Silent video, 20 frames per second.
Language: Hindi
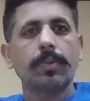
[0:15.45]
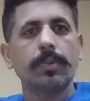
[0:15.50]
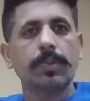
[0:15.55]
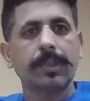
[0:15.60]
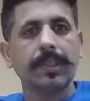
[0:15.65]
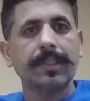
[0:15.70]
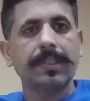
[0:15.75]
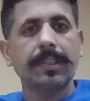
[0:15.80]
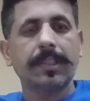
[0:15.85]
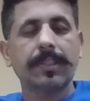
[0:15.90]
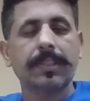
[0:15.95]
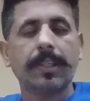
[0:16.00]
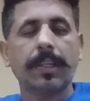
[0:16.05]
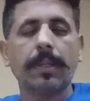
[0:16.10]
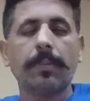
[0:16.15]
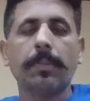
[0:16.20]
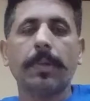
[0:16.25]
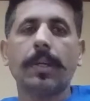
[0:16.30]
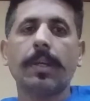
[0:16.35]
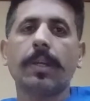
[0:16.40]
उसी
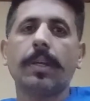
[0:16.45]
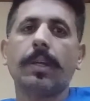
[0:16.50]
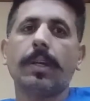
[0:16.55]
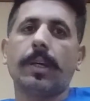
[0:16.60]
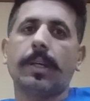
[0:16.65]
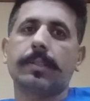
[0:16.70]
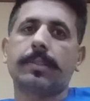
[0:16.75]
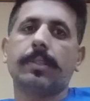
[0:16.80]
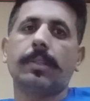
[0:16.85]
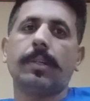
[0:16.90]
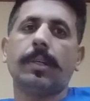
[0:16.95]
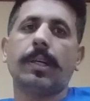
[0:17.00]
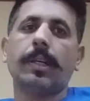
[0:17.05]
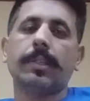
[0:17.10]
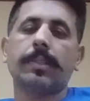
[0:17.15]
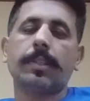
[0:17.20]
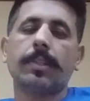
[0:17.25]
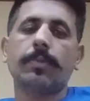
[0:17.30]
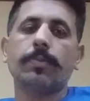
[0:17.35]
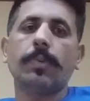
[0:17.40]
सिलसिले में
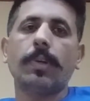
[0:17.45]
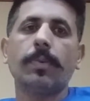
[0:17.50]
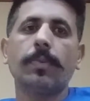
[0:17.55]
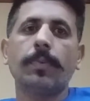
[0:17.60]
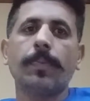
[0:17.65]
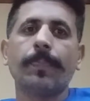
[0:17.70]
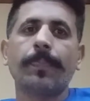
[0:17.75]
हाज़र हुआ हूं